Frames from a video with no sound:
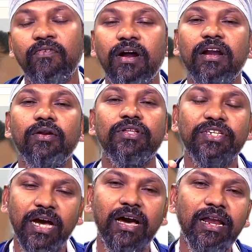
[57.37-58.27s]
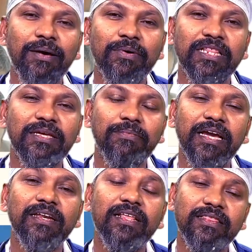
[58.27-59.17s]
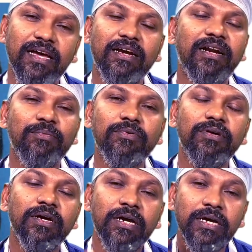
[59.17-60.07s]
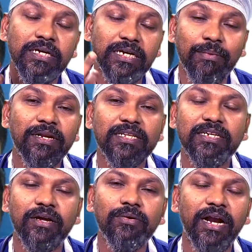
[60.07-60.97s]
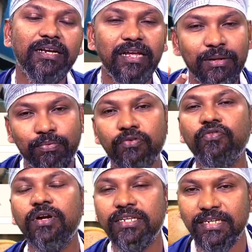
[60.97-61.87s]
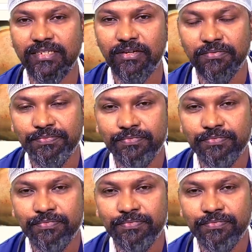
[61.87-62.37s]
వాళ్ళలో చాలామందికి మైగ్రేన్ తగ్గడము గమనించారు అండ్ దాన్ని ప్రూవ్ కూడా చేశారు